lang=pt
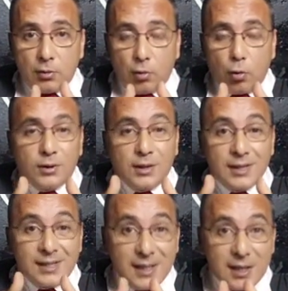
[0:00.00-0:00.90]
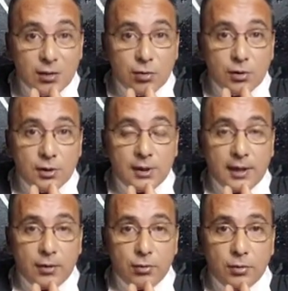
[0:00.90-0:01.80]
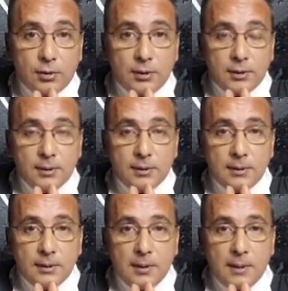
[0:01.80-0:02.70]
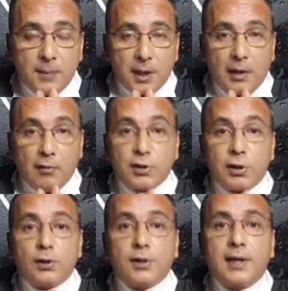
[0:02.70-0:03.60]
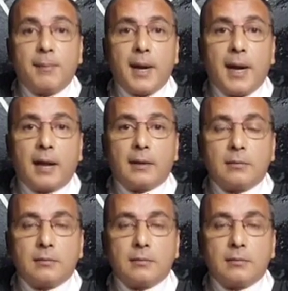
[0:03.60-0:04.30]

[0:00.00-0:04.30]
ou o desejo de estar juntas. Aí você consegue amarrar.